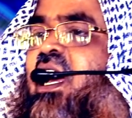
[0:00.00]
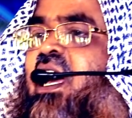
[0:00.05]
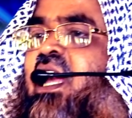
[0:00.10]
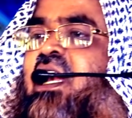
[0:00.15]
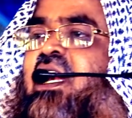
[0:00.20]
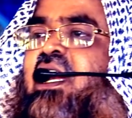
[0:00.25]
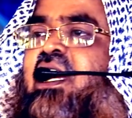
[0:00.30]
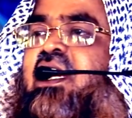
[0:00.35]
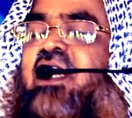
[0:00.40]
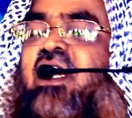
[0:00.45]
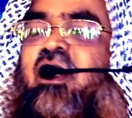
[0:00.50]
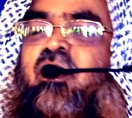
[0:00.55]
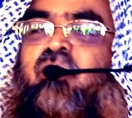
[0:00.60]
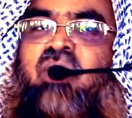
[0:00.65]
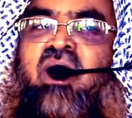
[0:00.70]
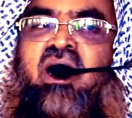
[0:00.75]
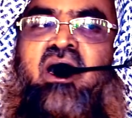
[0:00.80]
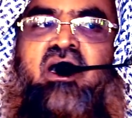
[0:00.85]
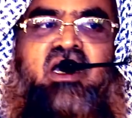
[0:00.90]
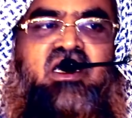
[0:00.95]
আল্লাহকে
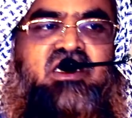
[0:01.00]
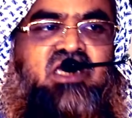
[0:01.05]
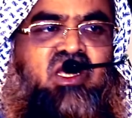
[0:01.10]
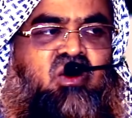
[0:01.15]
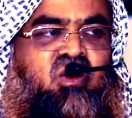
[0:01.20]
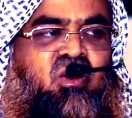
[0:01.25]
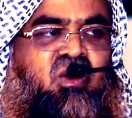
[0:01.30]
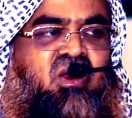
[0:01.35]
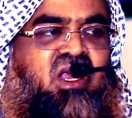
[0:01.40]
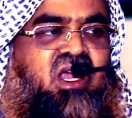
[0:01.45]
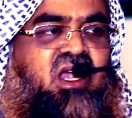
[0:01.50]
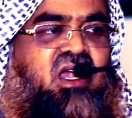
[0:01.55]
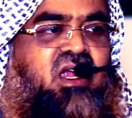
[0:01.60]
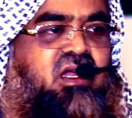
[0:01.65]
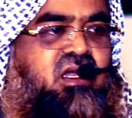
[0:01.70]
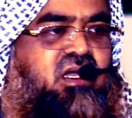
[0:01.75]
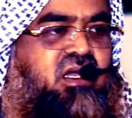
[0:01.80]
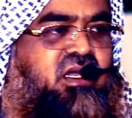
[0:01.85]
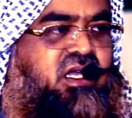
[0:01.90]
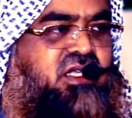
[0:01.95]
মা কদারুল্লাহ
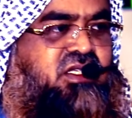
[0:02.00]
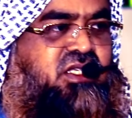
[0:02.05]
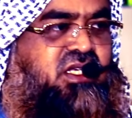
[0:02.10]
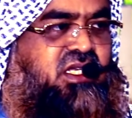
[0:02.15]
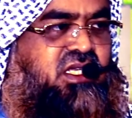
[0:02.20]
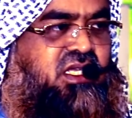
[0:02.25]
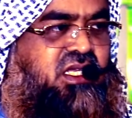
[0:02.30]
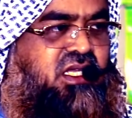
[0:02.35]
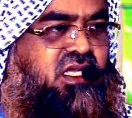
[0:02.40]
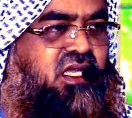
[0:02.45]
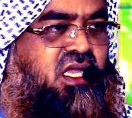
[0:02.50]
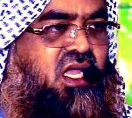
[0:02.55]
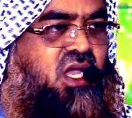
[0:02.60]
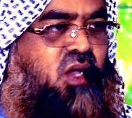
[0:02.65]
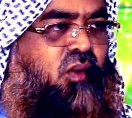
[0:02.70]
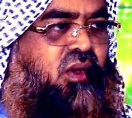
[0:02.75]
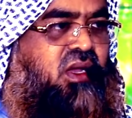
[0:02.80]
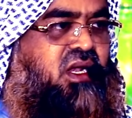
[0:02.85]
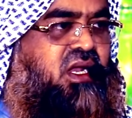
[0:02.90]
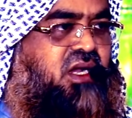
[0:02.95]
হাক্কা কাদরিহি
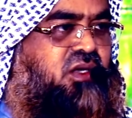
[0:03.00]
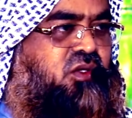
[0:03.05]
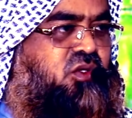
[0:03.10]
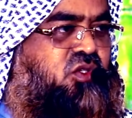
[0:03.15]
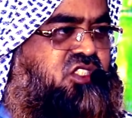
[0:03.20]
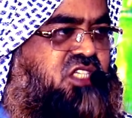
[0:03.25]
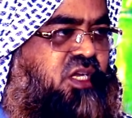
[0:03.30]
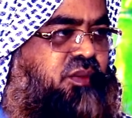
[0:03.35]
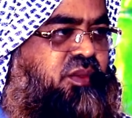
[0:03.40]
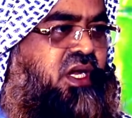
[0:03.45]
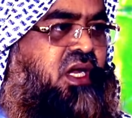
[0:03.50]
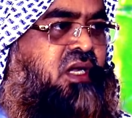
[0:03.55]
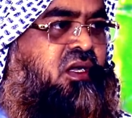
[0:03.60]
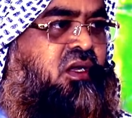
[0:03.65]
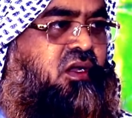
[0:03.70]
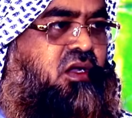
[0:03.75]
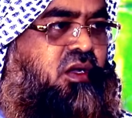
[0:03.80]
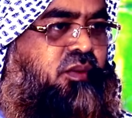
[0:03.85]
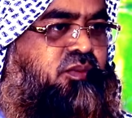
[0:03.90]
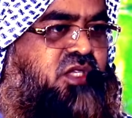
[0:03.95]
ওয়াল আরদু জামিয়ান
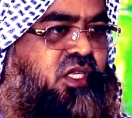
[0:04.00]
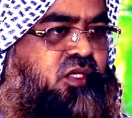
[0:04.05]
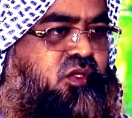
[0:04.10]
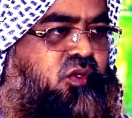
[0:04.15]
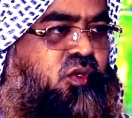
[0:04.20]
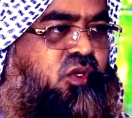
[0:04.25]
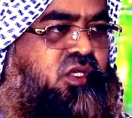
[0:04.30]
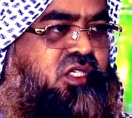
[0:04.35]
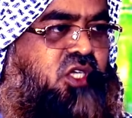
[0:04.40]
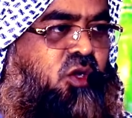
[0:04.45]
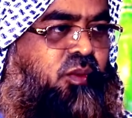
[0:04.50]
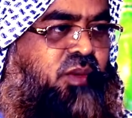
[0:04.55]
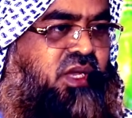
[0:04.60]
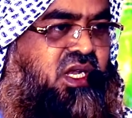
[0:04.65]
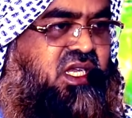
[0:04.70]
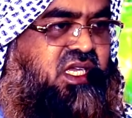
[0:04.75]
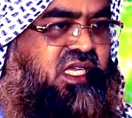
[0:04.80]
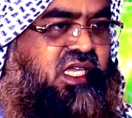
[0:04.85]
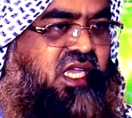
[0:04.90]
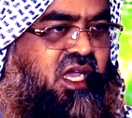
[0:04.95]
হু
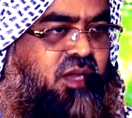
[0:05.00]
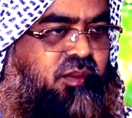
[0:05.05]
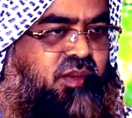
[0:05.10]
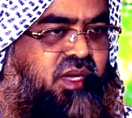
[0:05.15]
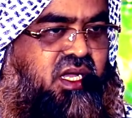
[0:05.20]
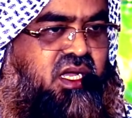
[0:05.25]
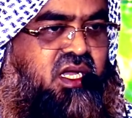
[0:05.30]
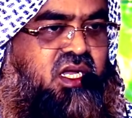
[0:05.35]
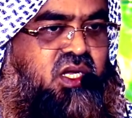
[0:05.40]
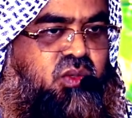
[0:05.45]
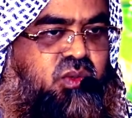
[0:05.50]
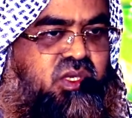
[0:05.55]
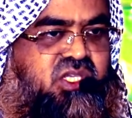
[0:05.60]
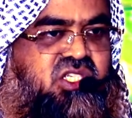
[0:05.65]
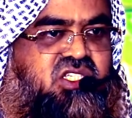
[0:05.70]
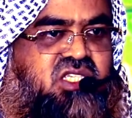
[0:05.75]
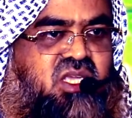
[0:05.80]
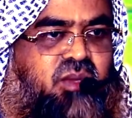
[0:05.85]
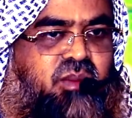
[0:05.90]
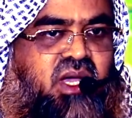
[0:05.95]
ইয়াউমাল কিয়ামা
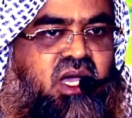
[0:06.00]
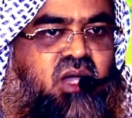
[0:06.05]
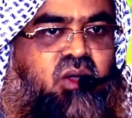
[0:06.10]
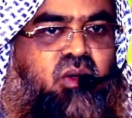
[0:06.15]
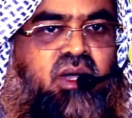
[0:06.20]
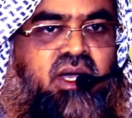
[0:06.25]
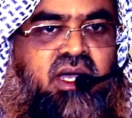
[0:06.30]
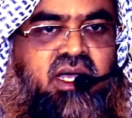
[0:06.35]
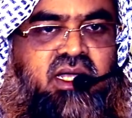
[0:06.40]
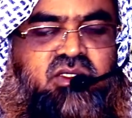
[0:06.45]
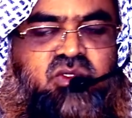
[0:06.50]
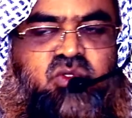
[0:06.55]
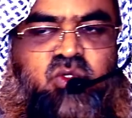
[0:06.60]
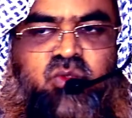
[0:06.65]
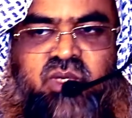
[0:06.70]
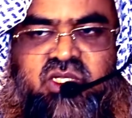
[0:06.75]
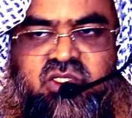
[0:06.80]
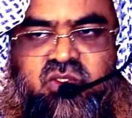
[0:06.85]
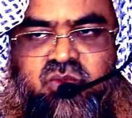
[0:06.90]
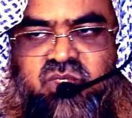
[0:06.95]
ওয়াস
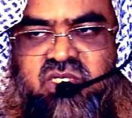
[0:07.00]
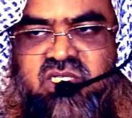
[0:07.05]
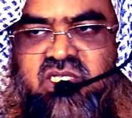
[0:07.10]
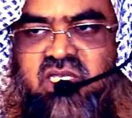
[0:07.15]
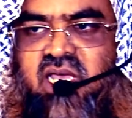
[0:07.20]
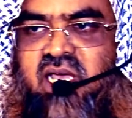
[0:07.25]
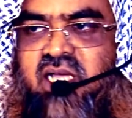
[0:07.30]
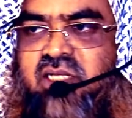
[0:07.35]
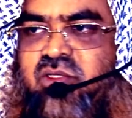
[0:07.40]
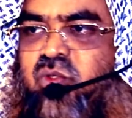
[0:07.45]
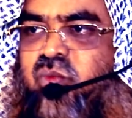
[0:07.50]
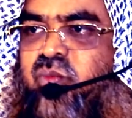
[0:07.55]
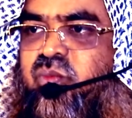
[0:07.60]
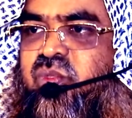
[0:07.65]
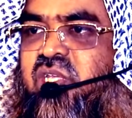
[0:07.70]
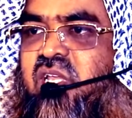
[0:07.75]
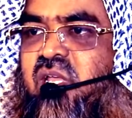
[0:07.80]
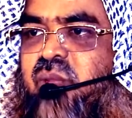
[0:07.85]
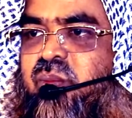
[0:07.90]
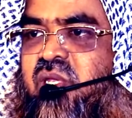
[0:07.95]
তুমাতুইয়া তুম
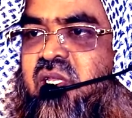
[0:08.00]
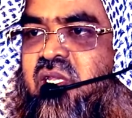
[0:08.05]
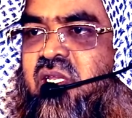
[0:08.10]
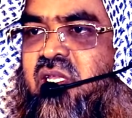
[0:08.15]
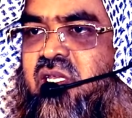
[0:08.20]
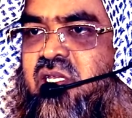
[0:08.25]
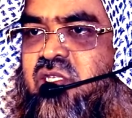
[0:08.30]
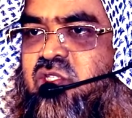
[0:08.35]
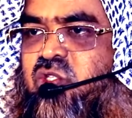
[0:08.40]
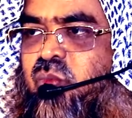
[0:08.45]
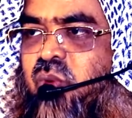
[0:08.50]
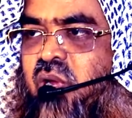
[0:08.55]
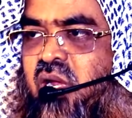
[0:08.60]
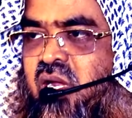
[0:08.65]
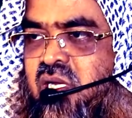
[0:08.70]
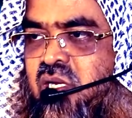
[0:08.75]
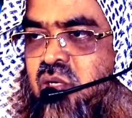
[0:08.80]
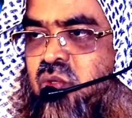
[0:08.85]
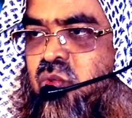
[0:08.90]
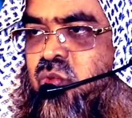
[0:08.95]
বিয়ামিনহি
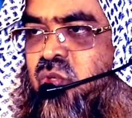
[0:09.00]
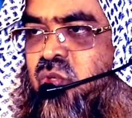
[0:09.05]
সুবহানাহু